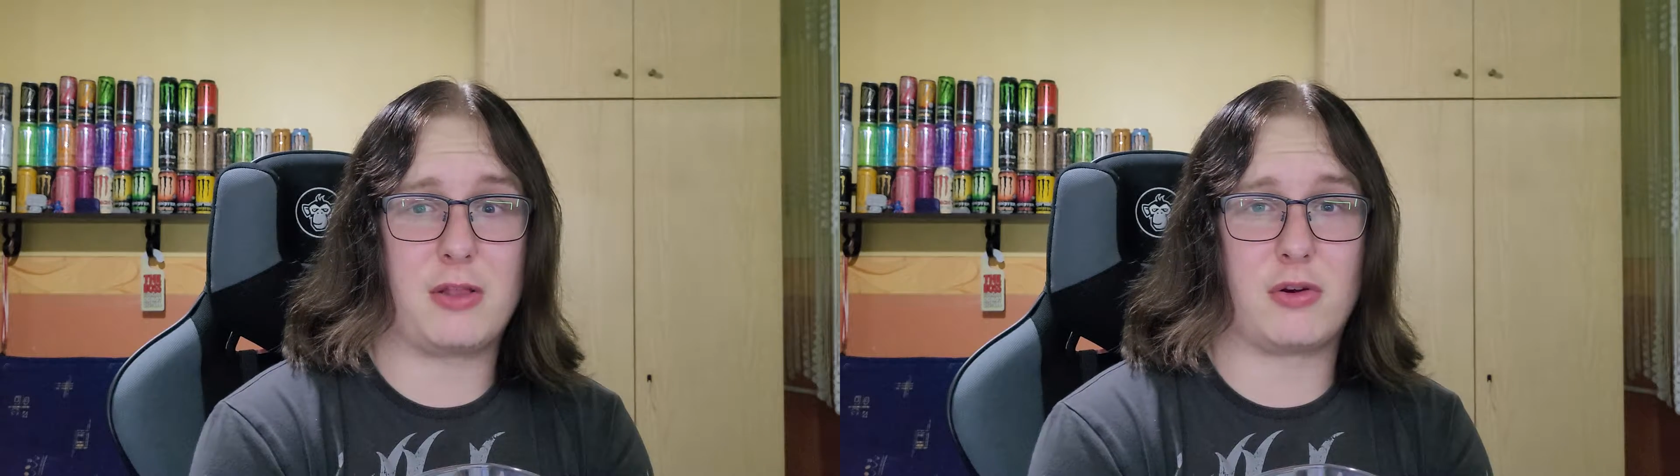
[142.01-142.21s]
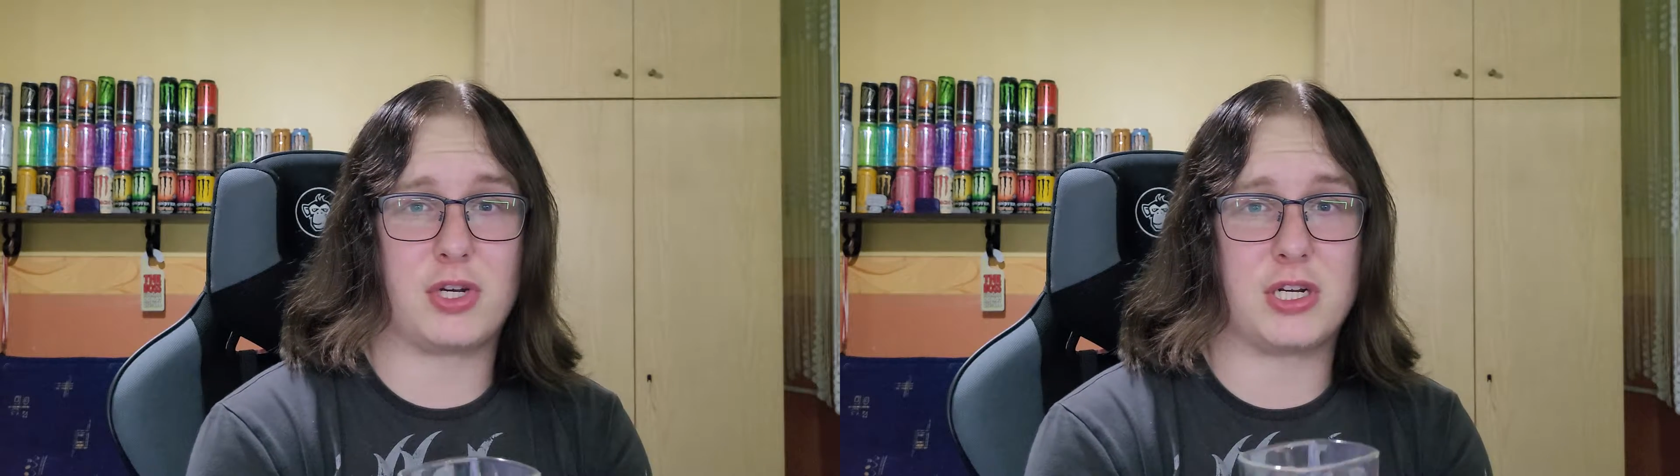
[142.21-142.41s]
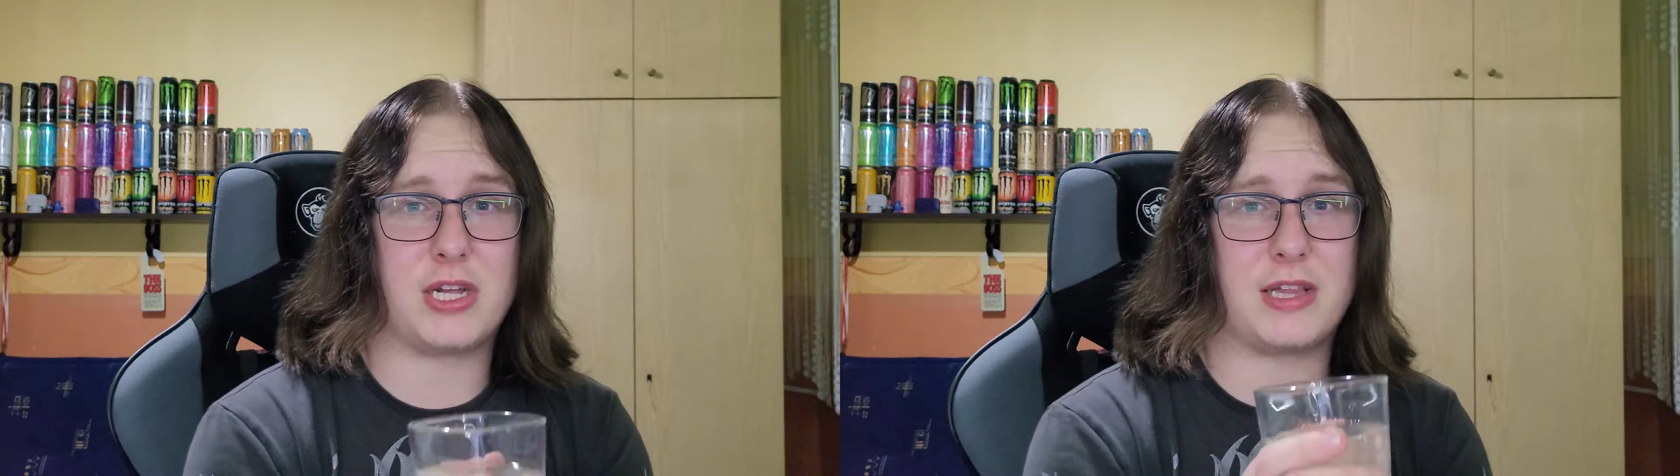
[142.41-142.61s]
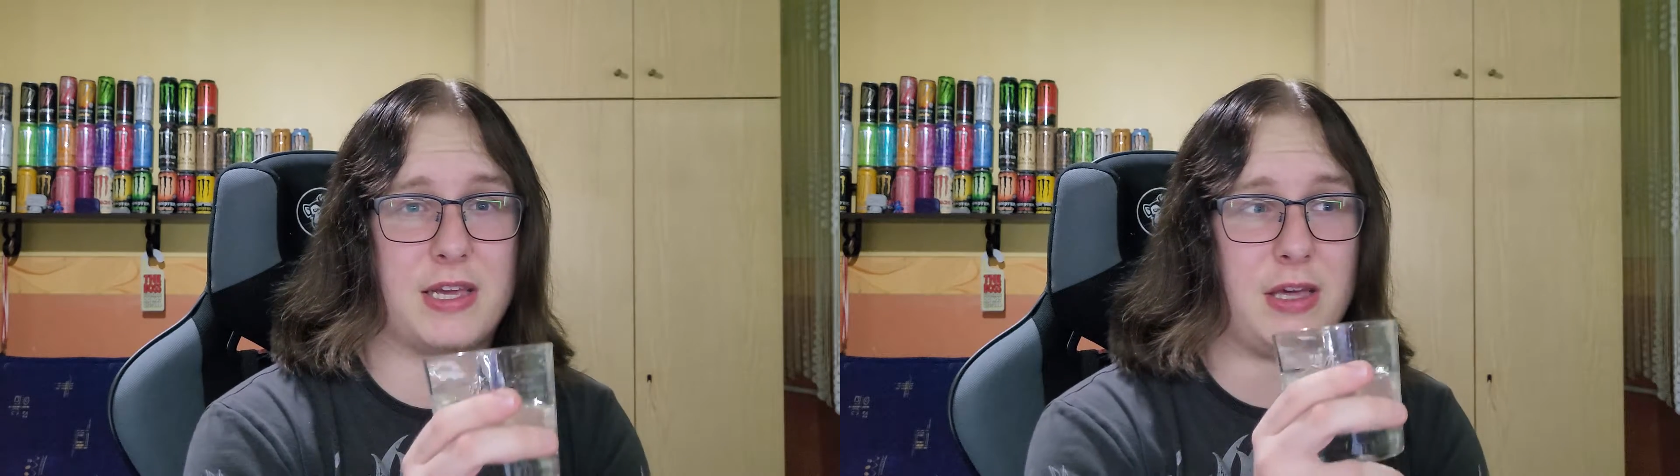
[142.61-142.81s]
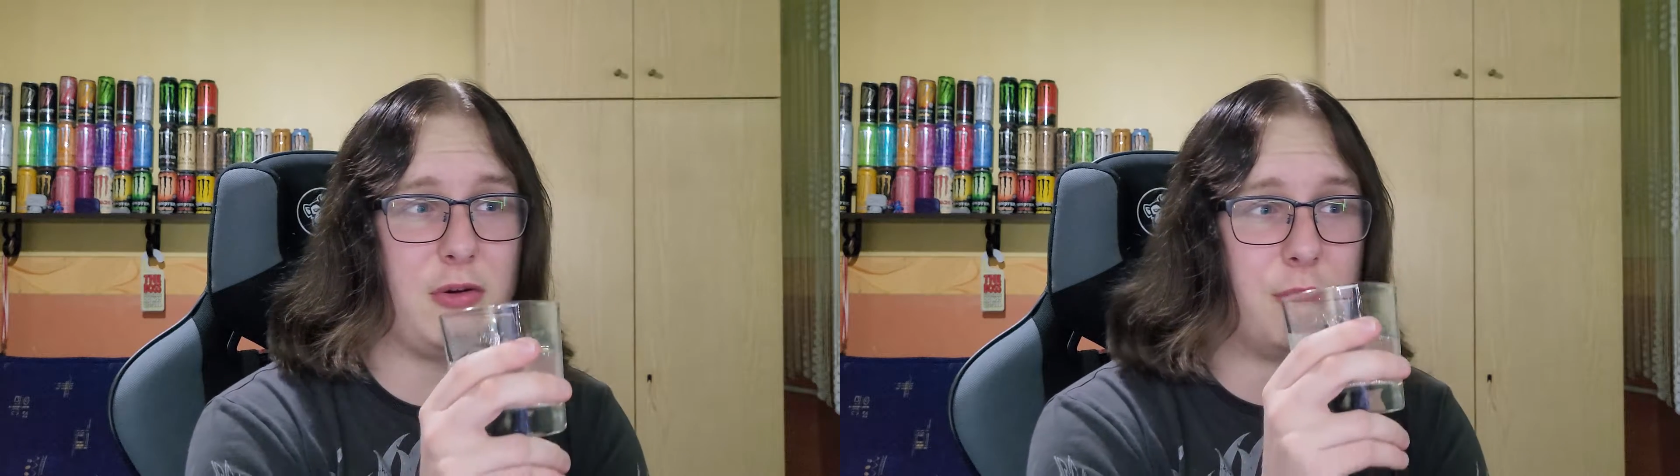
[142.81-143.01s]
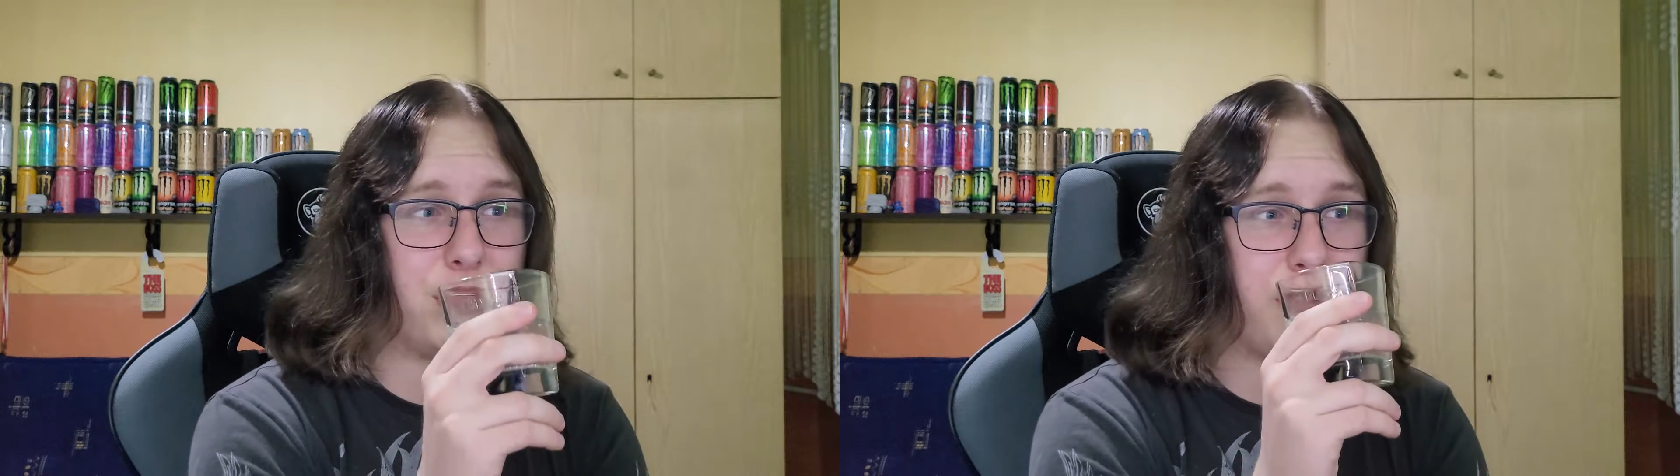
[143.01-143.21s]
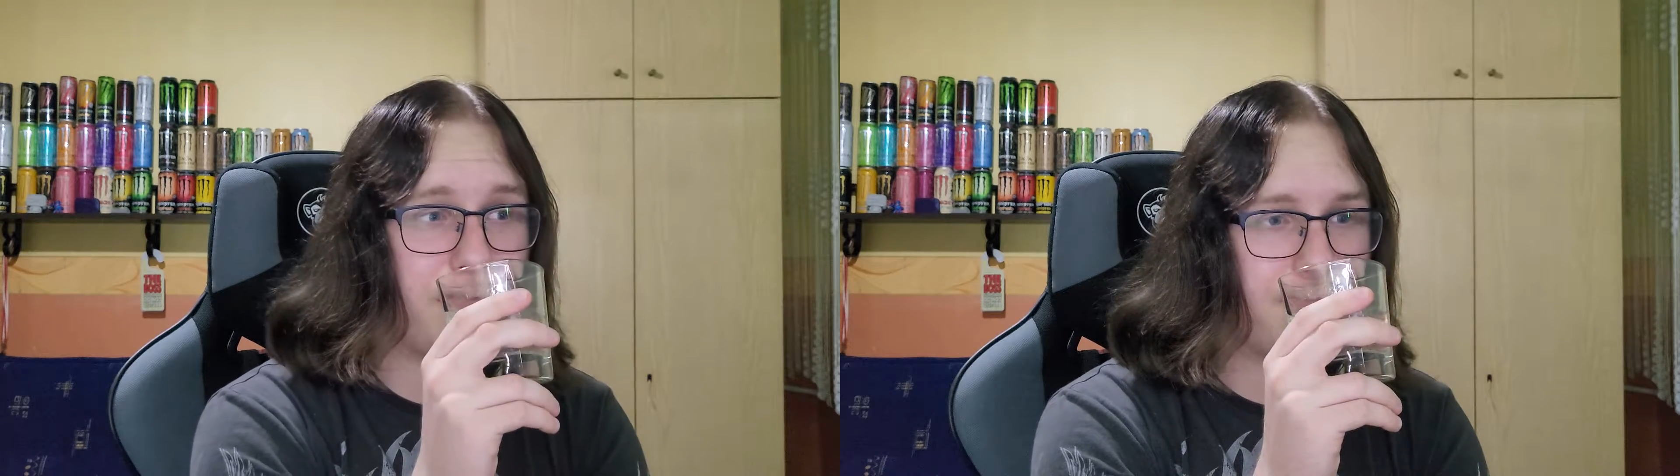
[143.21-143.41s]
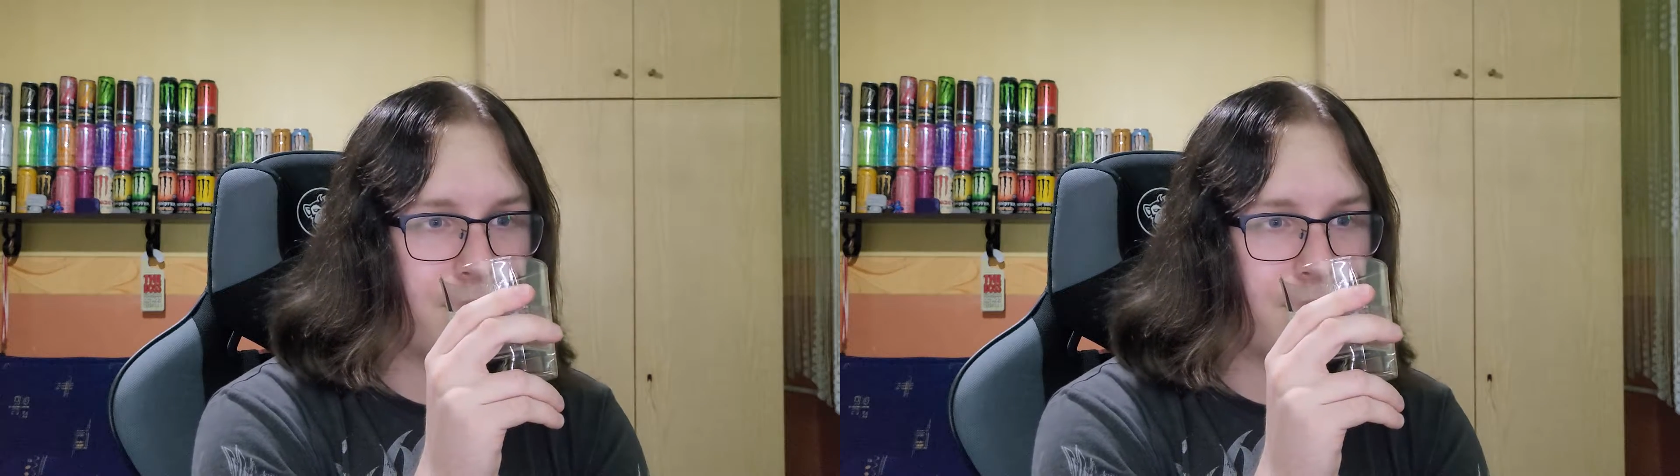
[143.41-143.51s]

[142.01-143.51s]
troszeczkę takiej gumy.